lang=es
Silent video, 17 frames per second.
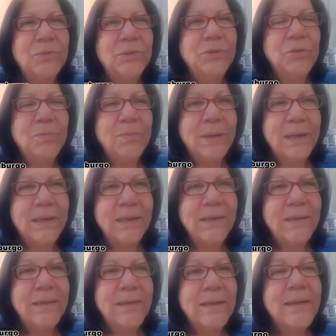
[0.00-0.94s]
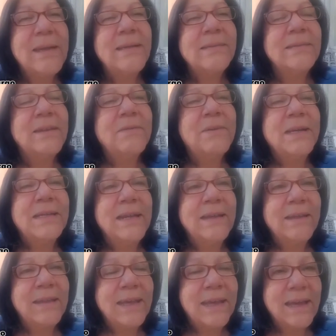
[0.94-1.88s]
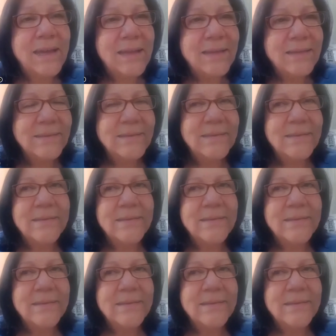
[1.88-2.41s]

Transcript: nuestro país desde hace varias décadas,